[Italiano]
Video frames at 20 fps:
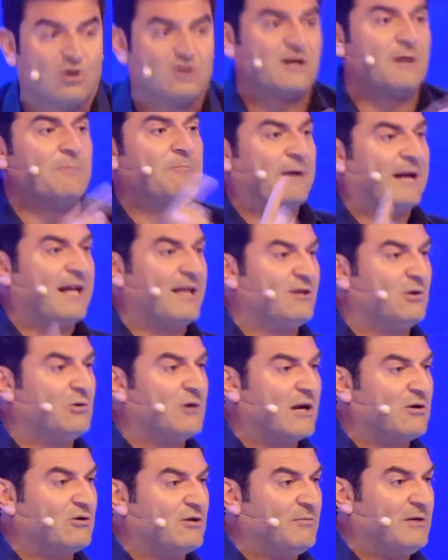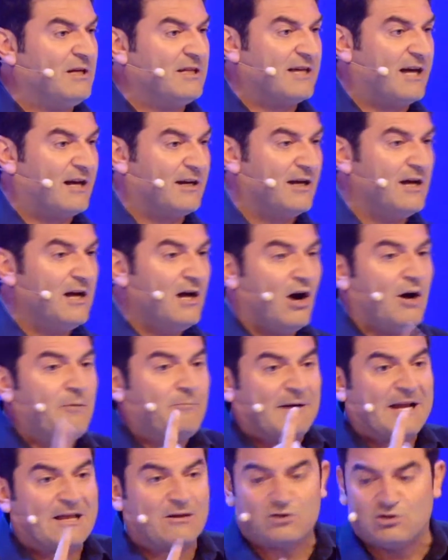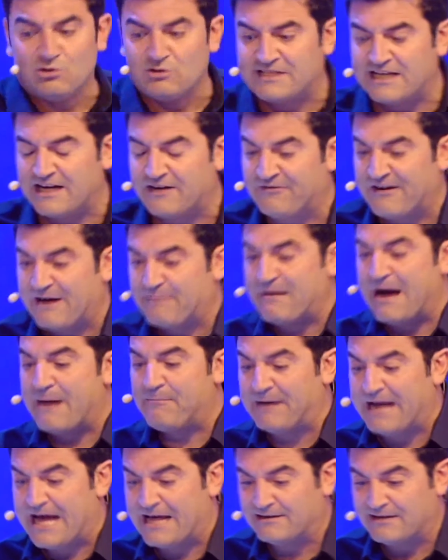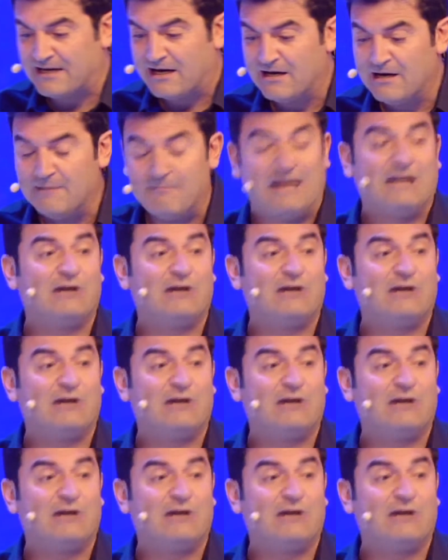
Cosa ho imparato in un anno di militare? Ho imparato giusto a rifarmi a branda. Ma